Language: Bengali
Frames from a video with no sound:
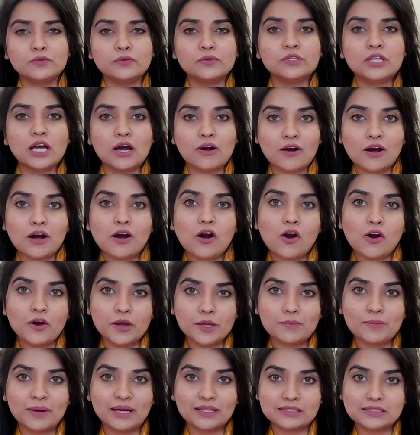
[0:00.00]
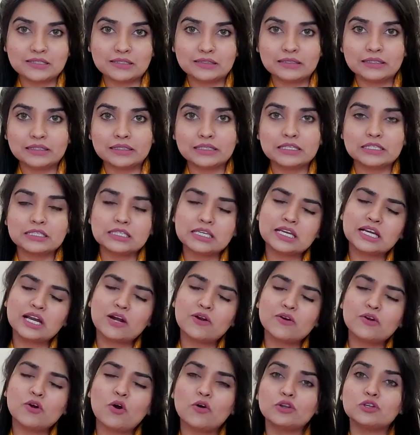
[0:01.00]
ফুড দেওয়া হয় বাচ্চাদেরকে সে
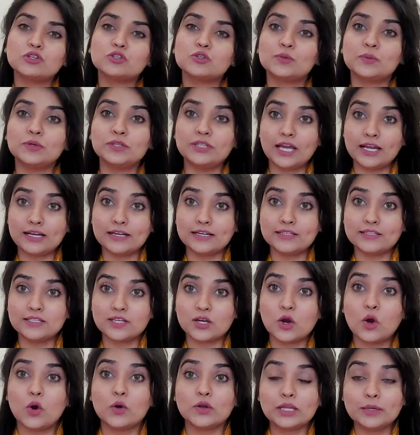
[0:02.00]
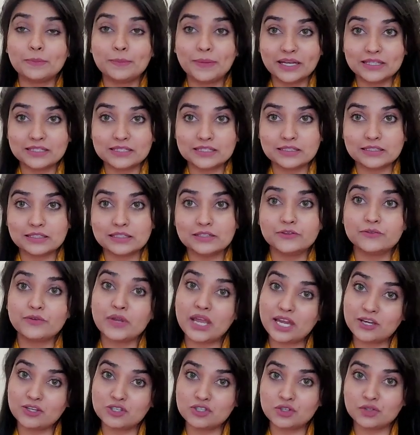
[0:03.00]
কারণে অনেক সময় দেখা যায় অনেক বাচ্চাদের
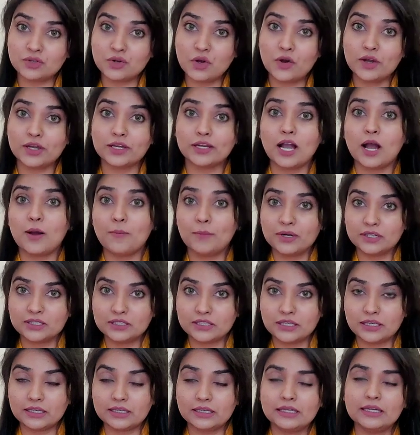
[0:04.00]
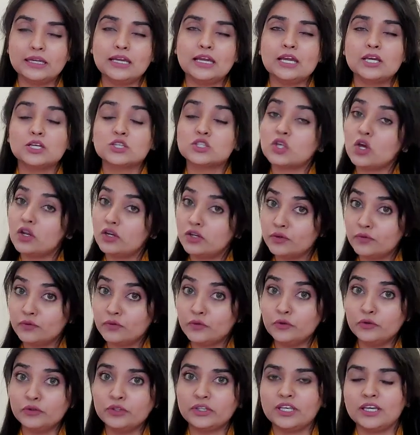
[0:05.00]
রিয়াকশন হয় খাবার থেকে সলিড সলিড
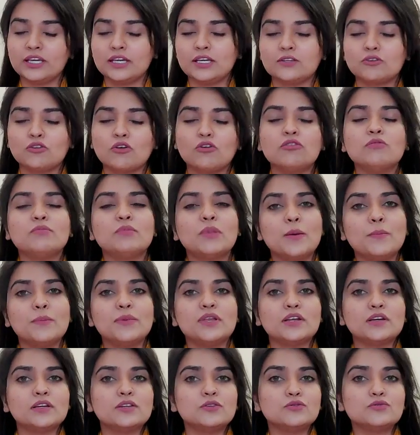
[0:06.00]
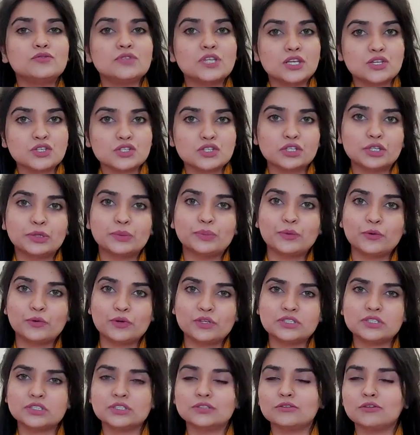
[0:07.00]
ফুড থেকে তখন মাম্মিরা কিন্তু টেনশনে
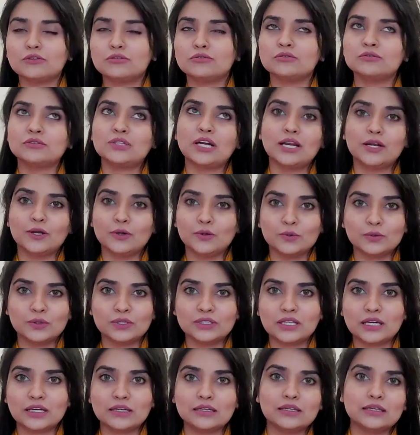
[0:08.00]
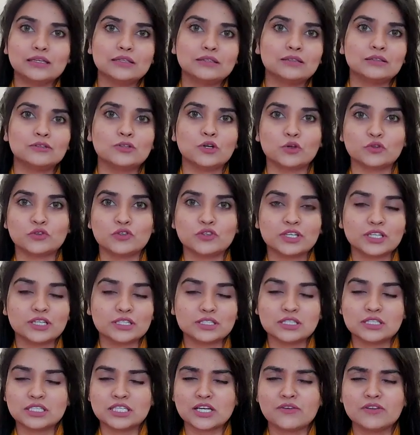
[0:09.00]
পড়ে যান তখন তাড়াহুড়া থাকে ডক্টরের
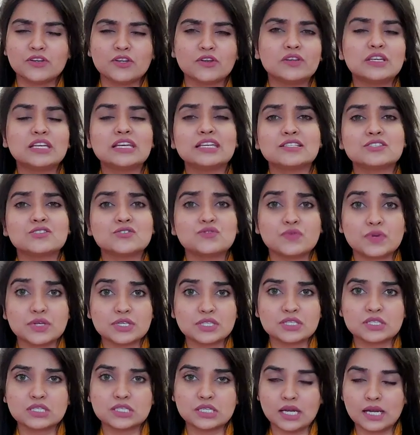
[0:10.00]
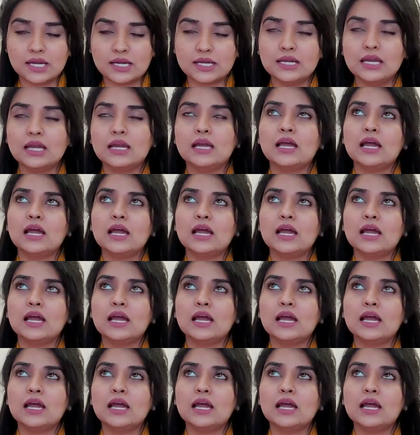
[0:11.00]
কাছে যাওয়া নিয়ে অনেক স্ট্রেস যায়